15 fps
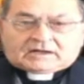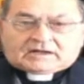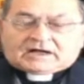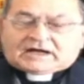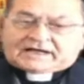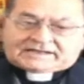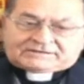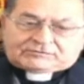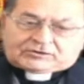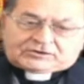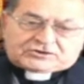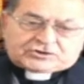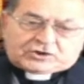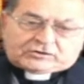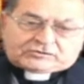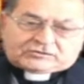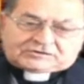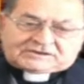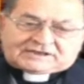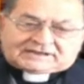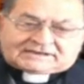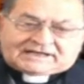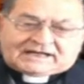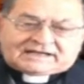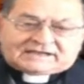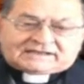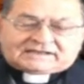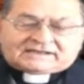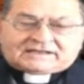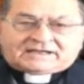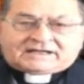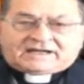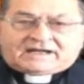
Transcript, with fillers: Arrivò il giorno di Natale